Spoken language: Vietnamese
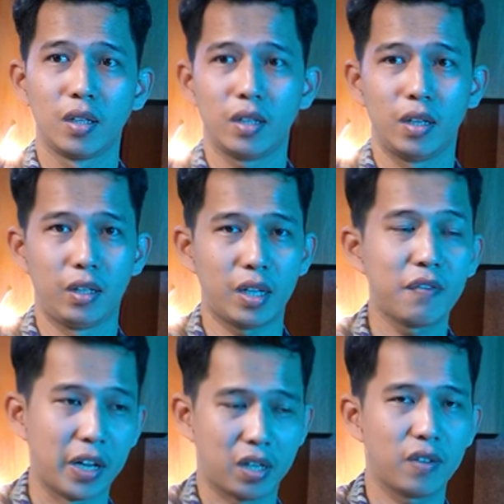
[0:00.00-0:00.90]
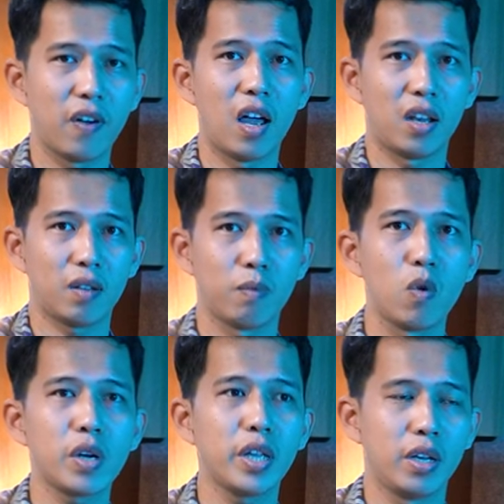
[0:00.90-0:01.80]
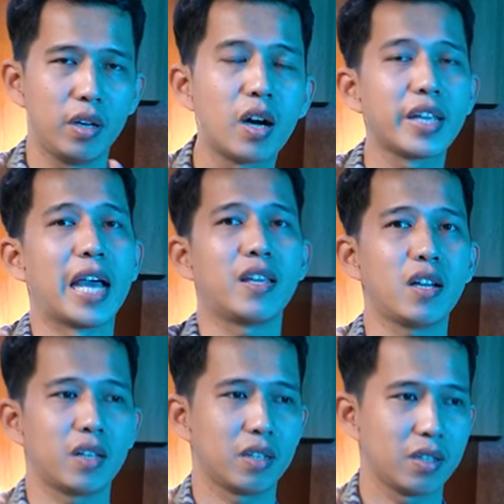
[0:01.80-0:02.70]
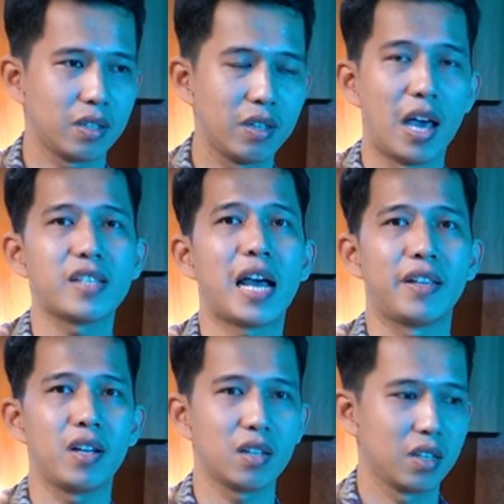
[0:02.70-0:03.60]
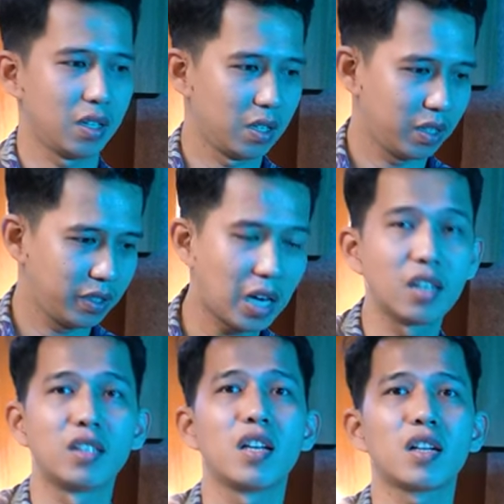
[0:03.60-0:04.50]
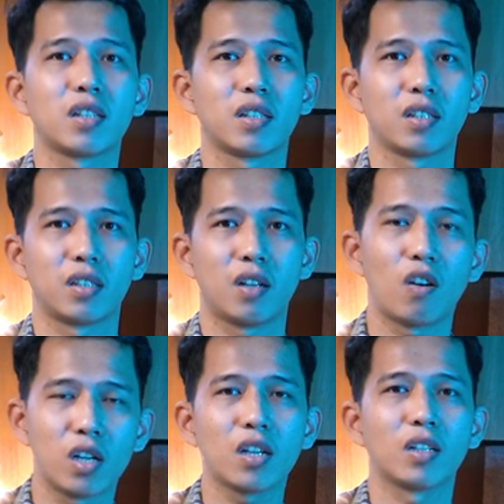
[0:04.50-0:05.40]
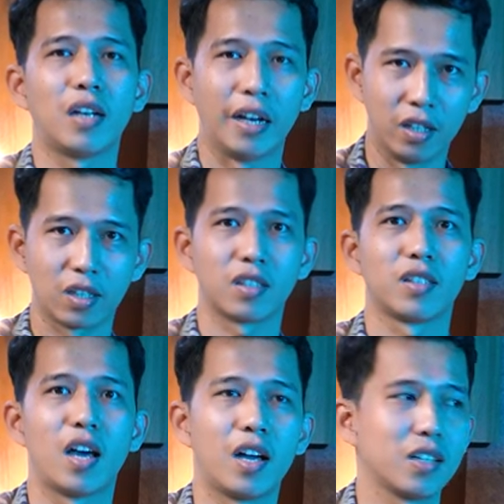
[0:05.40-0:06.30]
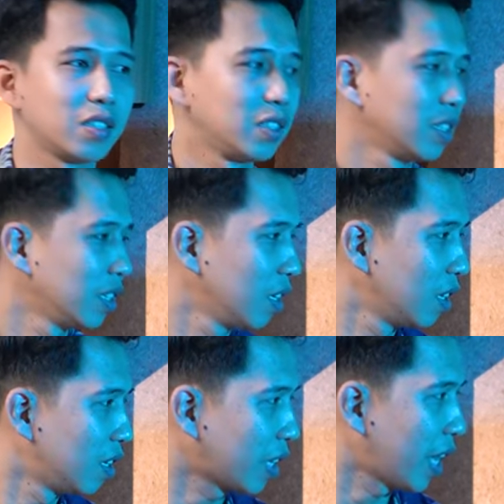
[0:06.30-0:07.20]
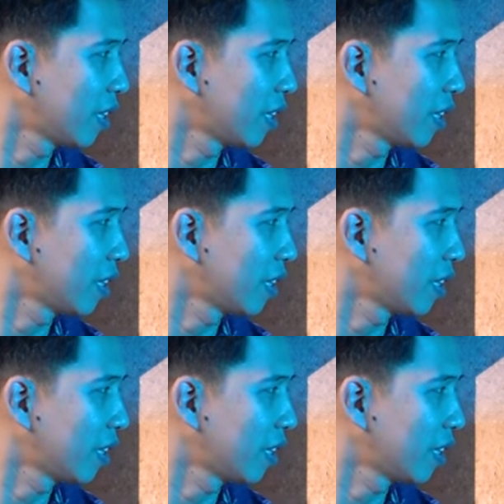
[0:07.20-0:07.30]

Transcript: thì cái việc về muốn cái gì đơn giản nhất dễ xài nhất chất lượng nhất ngon nhất là được đó ok